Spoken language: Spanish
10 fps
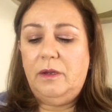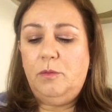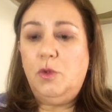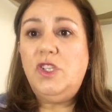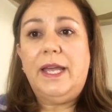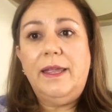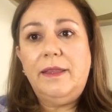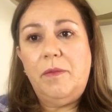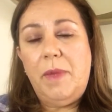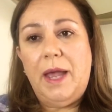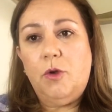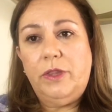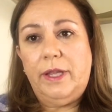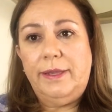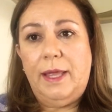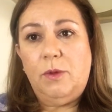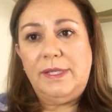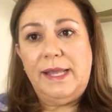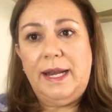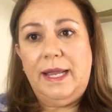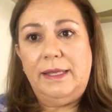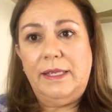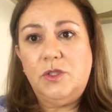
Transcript: Mucha gente me ha contactado acerca de